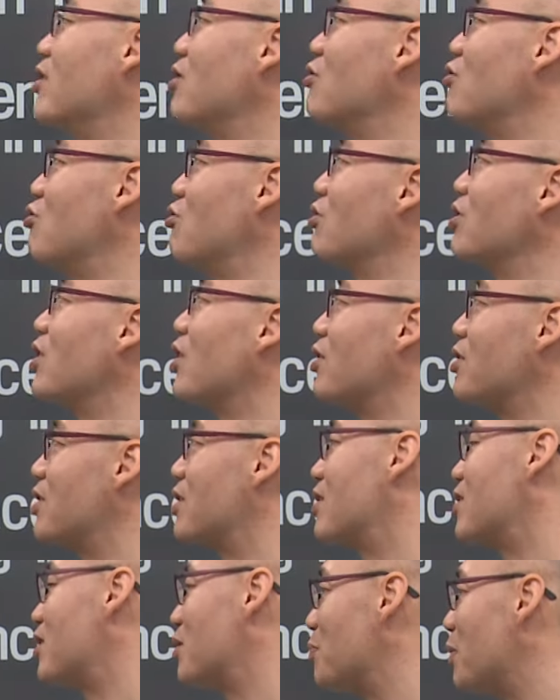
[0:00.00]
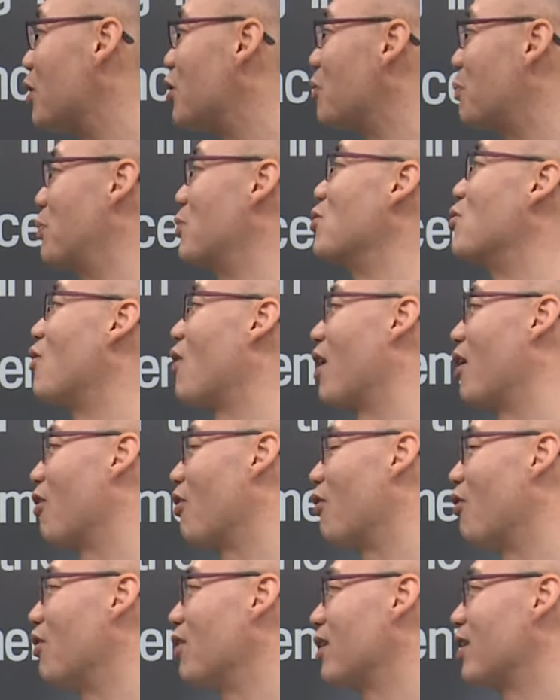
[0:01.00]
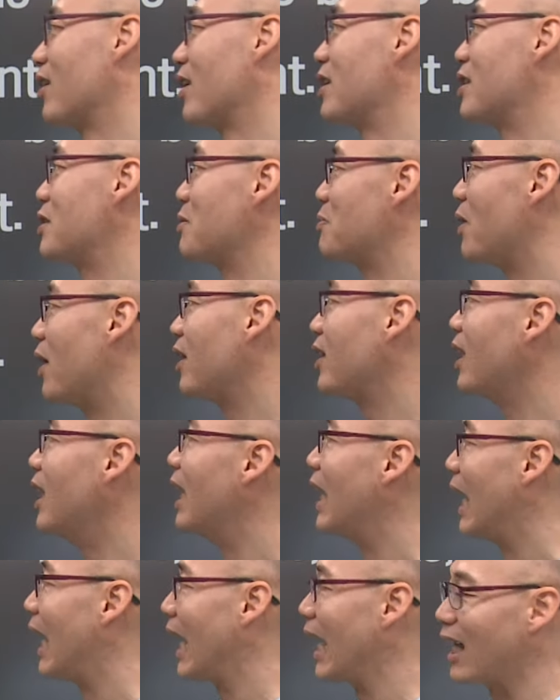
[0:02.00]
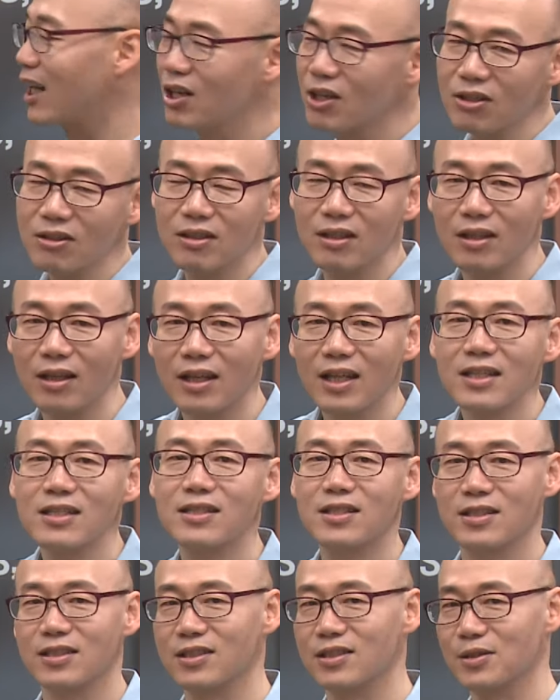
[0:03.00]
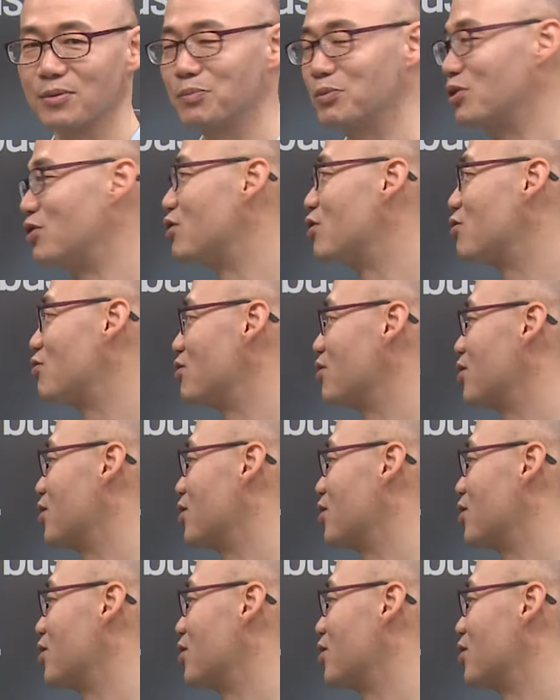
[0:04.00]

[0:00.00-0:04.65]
있는 중이었음에도 불구하고 그랬지만 I could listen, 들을